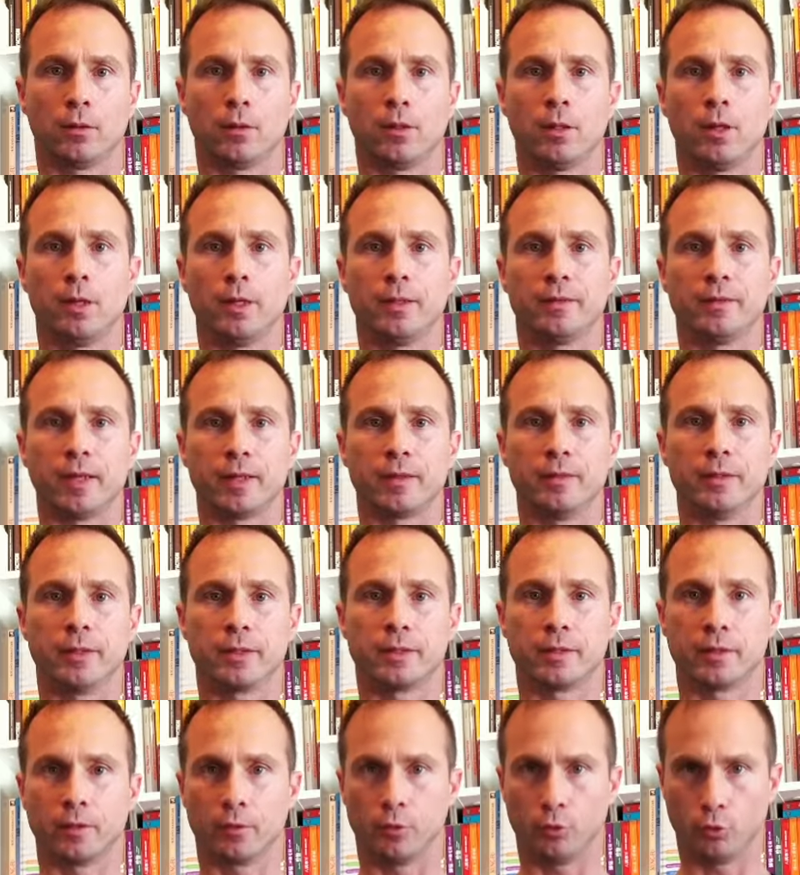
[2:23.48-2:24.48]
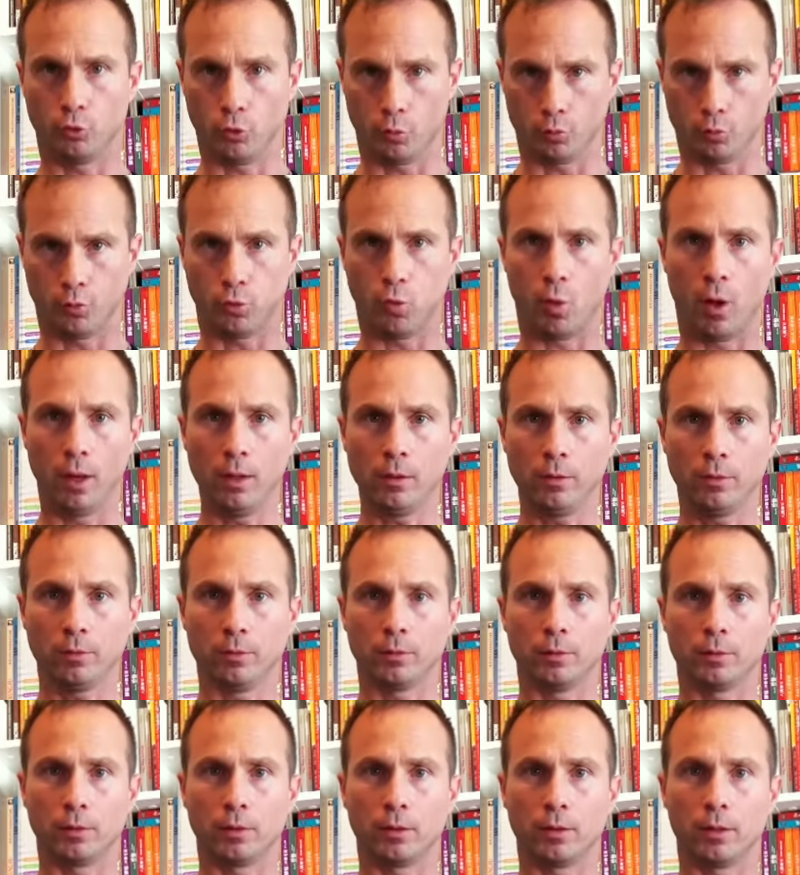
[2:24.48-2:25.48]
Les techniques de poing,
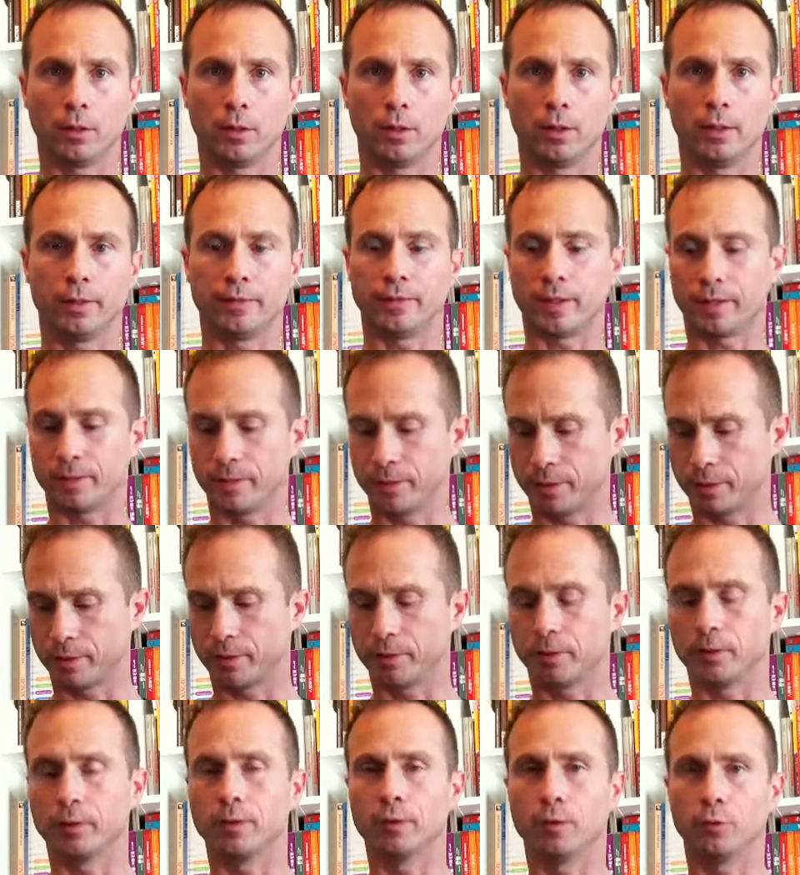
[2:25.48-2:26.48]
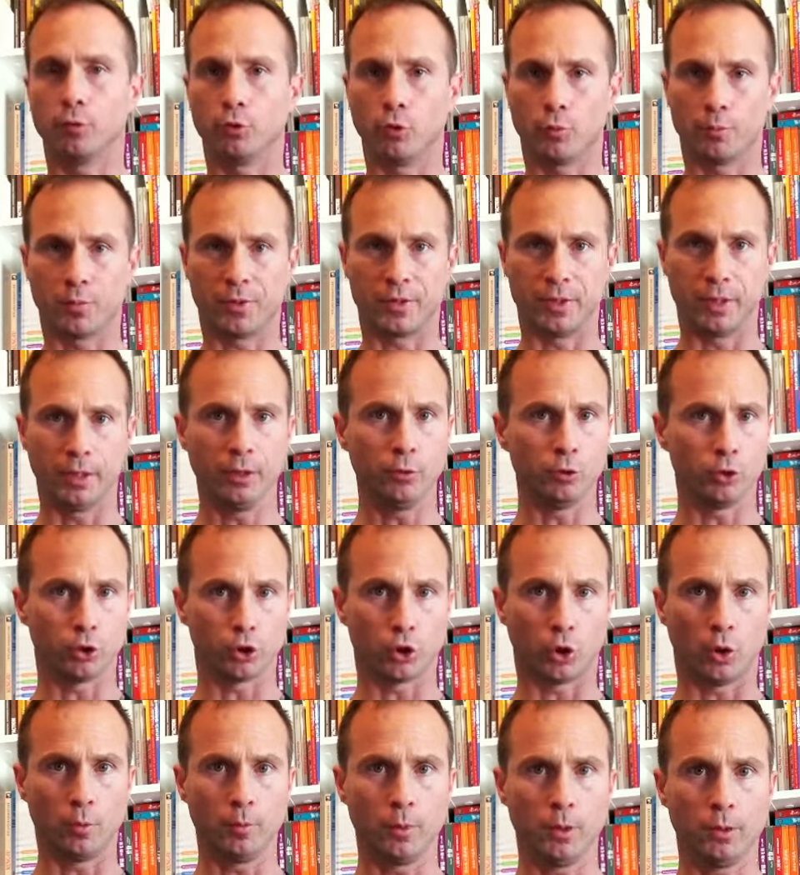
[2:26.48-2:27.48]
les techniques de pied, de
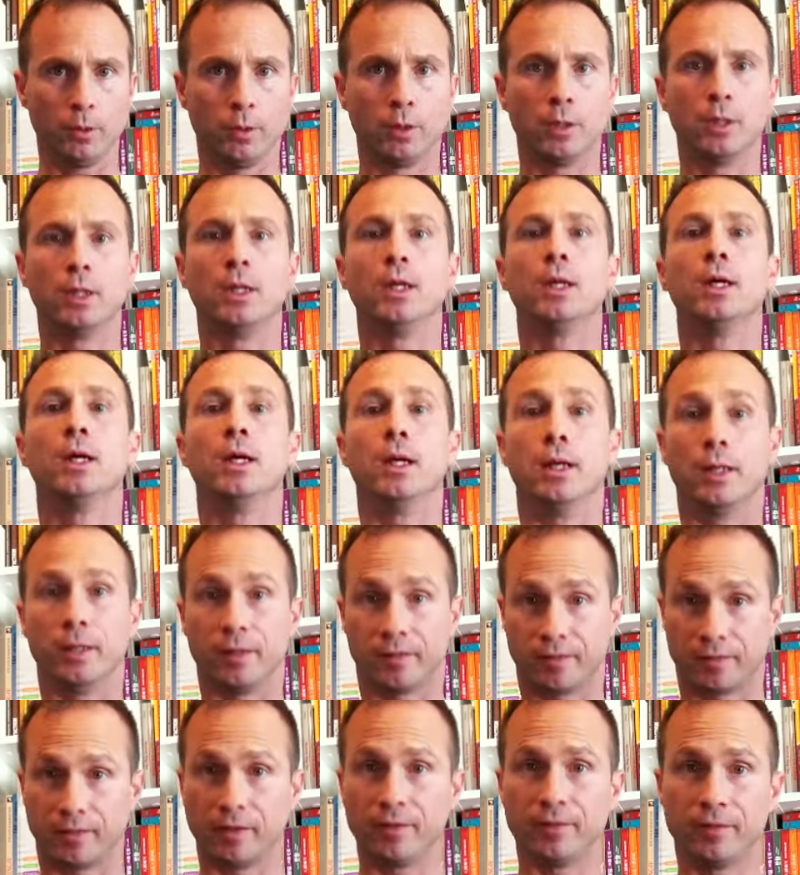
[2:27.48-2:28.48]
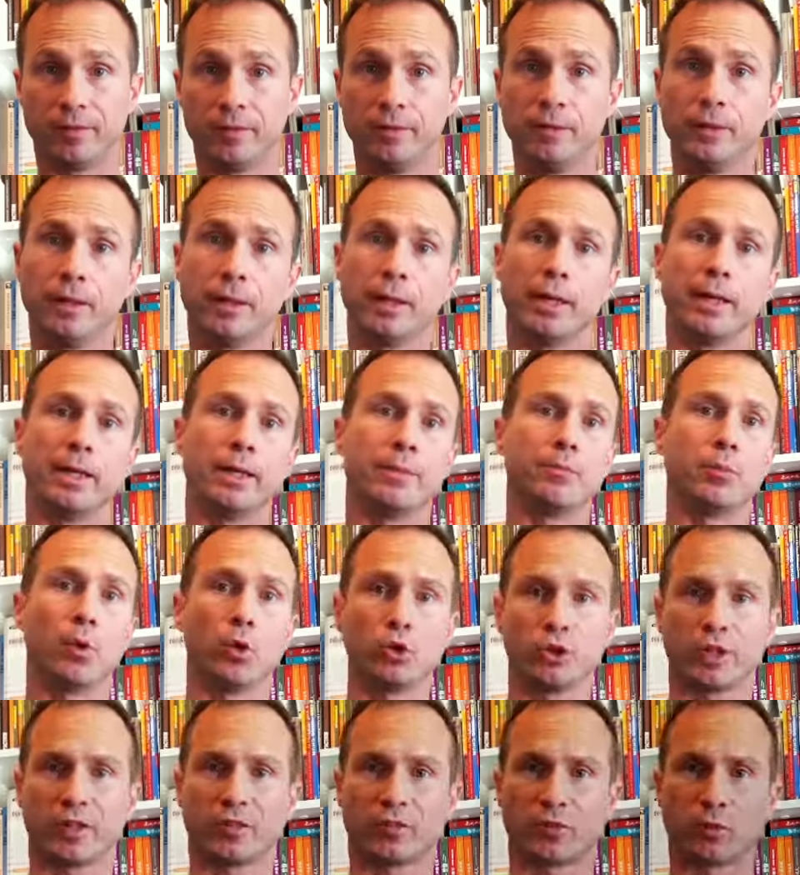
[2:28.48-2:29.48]
jambes, les saisies et les
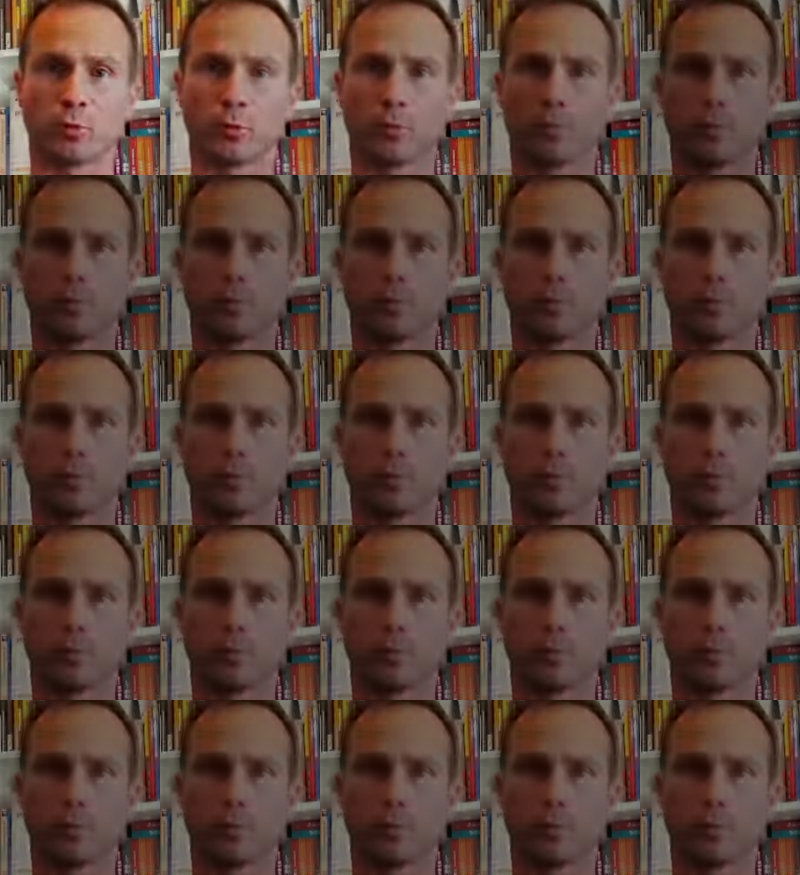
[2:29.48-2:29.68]
projections.